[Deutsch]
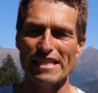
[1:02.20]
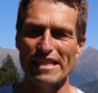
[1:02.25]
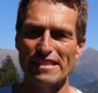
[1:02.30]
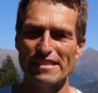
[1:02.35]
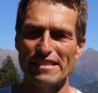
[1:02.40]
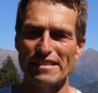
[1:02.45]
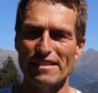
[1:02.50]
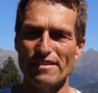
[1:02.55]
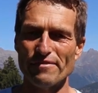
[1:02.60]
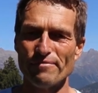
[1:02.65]

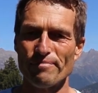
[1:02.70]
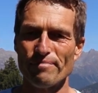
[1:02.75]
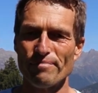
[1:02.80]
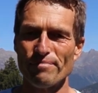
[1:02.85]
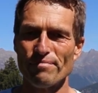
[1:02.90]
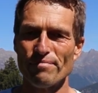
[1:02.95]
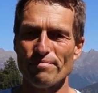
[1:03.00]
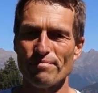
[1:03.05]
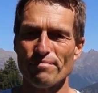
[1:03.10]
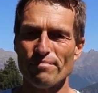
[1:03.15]
Essen.
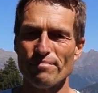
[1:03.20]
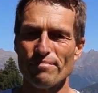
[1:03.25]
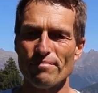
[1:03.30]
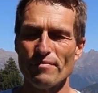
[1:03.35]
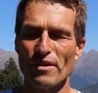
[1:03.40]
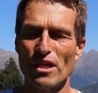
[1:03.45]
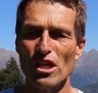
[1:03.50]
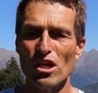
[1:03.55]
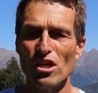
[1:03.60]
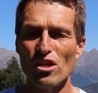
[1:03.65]

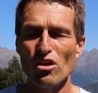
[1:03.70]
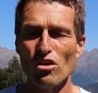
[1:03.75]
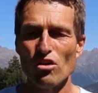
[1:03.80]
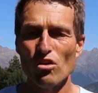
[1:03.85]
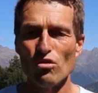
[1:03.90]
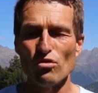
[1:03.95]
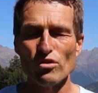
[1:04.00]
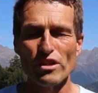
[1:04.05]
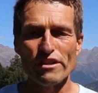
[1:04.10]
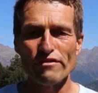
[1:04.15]

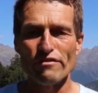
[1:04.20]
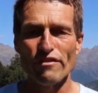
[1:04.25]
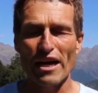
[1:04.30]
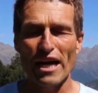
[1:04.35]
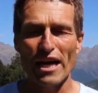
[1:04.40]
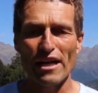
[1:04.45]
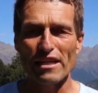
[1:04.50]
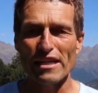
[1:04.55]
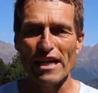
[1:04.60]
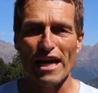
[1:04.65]
Und ich
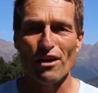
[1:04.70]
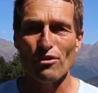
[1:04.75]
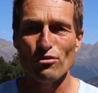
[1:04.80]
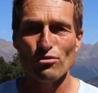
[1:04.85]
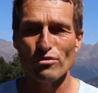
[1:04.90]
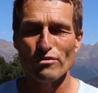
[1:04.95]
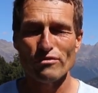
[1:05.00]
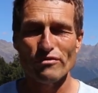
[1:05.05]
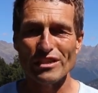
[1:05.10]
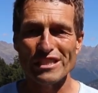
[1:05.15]
frage, ja,
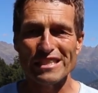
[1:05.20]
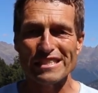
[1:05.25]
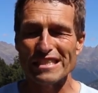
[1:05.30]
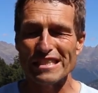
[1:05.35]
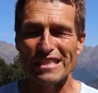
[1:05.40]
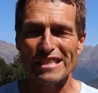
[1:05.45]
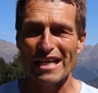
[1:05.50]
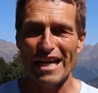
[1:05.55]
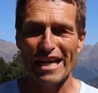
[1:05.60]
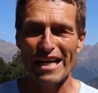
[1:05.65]
und wie
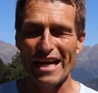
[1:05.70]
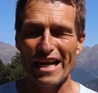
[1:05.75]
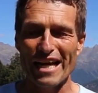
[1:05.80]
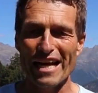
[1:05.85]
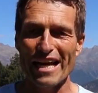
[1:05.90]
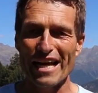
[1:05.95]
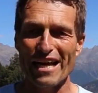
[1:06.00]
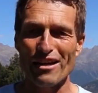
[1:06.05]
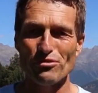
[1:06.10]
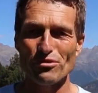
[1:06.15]
sieht deine
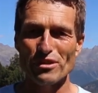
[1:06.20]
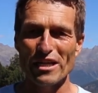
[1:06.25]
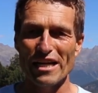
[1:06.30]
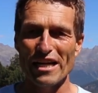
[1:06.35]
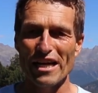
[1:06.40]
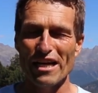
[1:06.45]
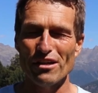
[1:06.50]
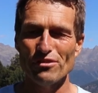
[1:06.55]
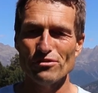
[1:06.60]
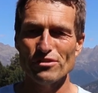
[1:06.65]
Ernährung dann
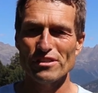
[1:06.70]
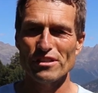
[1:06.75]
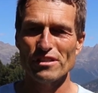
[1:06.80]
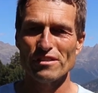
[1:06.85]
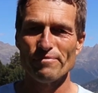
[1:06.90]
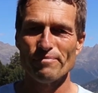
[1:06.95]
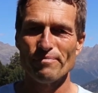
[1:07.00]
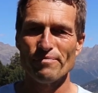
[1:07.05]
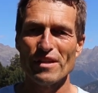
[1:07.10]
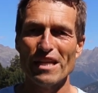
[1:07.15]
aus?
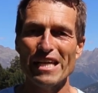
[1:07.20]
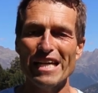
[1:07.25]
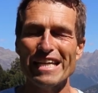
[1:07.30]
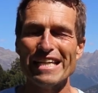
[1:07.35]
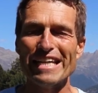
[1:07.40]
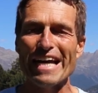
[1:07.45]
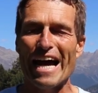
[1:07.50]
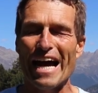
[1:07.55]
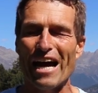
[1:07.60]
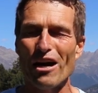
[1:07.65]

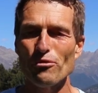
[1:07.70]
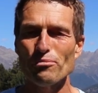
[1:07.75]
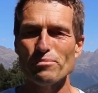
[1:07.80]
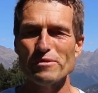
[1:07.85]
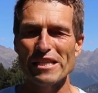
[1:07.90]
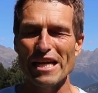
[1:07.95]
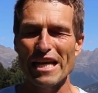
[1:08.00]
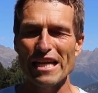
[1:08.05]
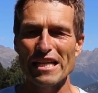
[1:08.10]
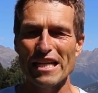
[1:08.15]
Ja,
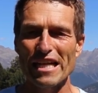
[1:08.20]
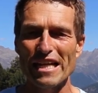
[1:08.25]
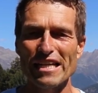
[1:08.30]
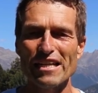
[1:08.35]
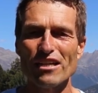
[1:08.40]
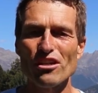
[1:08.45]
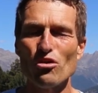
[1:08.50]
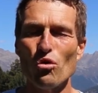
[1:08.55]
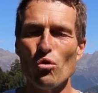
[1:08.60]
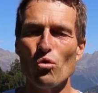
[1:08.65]

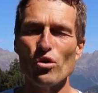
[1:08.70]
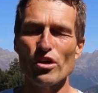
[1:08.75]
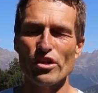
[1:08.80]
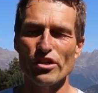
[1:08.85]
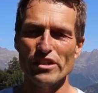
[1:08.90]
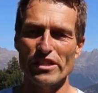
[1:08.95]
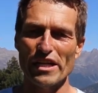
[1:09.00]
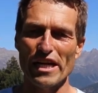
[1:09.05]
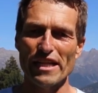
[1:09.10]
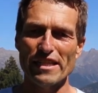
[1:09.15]
hauptsächlich
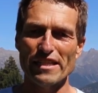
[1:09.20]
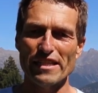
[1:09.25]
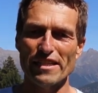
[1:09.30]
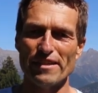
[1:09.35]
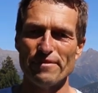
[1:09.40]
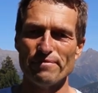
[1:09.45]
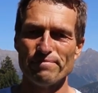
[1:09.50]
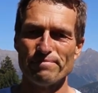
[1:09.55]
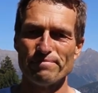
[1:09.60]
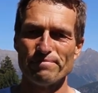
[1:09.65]

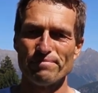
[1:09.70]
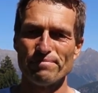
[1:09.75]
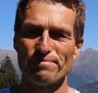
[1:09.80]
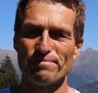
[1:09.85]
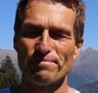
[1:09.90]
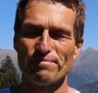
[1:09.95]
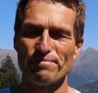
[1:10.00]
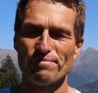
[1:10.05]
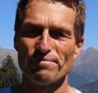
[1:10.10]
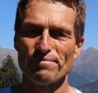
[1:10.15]
Kohlenhydrate.
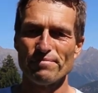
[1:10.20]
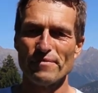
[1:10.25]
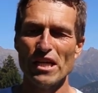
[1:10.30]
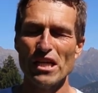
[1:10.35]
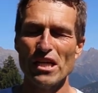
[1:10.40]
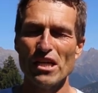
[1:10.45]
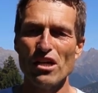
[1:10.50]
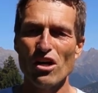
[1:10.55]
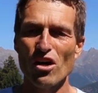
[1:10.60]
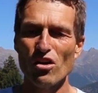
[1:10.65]

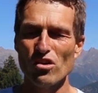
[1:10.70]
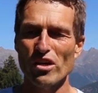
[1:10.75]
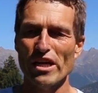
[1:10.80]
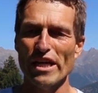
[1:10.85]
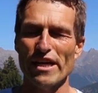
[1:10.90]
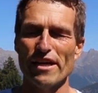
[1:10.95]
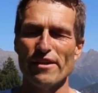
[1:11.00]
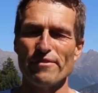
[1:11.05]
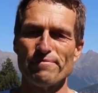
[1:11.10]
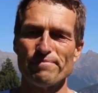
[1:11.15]

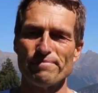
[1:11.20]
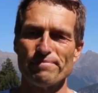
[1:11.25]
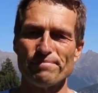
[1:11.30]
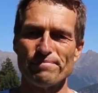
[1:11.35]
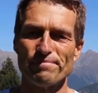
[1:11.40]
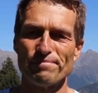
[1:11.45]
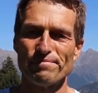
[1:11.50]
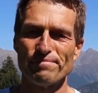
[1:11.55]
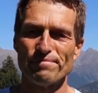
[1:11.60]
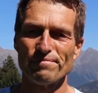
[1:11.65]
Okay,
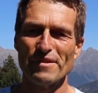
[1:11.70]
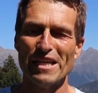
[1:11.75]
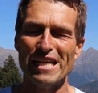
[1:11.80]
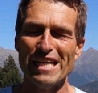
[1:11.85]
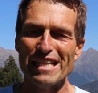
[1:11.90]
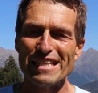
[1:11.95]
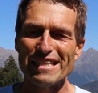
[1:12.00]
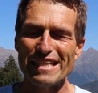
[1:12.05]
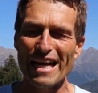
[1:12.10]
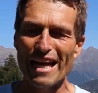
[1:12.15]

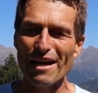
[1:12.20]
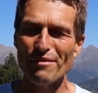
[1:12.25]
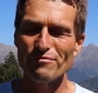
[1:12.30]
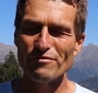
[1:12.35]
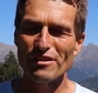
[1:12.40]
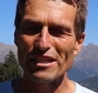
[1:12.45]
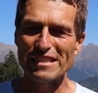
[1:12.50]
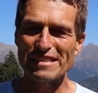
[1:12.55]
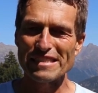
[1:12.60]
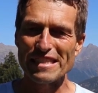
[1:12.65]
dann haben
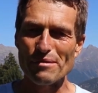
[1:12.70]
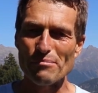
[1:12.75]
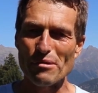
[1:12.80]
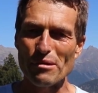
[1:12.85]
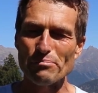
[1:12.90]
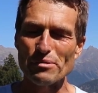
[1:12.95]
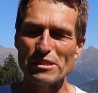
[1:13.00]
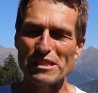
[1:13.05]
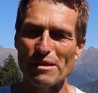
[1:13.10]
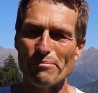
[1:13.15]
wir das Thema
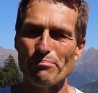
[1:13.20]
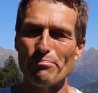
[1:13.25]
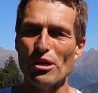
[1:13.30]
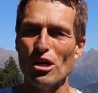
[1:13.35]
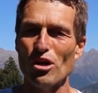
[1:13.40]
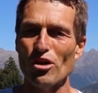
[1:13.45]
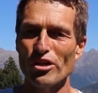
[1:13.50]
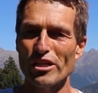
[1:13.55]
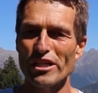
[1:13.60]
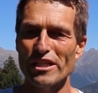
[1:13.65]
ein bisschen
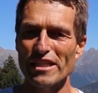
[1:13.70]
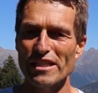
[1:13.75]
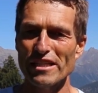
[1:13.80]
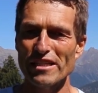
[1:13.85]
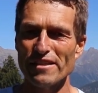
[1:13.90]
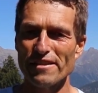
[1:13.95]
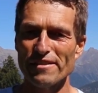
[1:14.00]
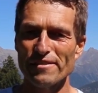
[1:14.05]
beleuchtet,